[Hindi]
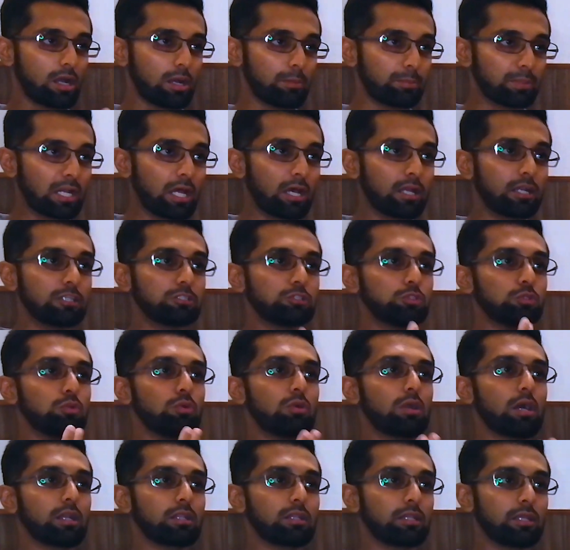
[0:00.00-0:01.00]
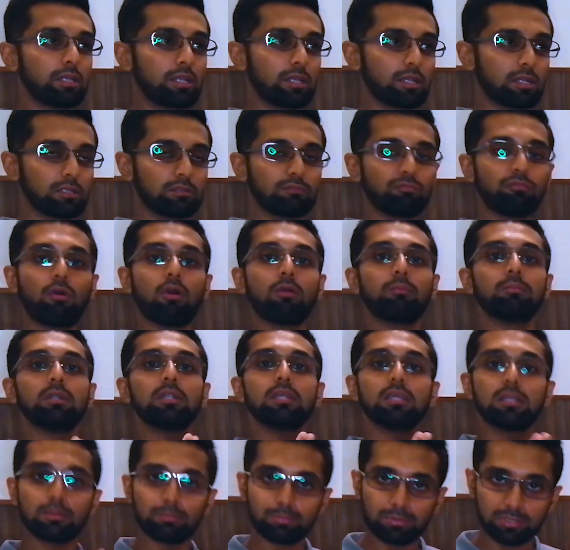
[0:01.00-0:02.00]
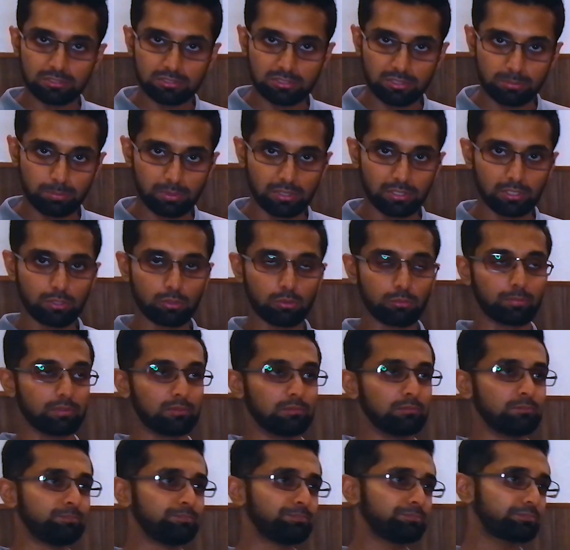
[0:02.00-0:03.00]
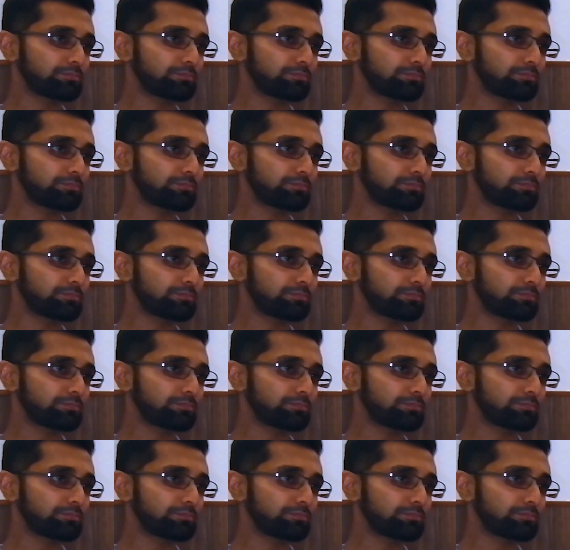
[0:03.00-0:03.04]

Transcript: अपनाना शुरू कर देंगे कंफॉर्मिटी के प्रिंसिपल के ऊपर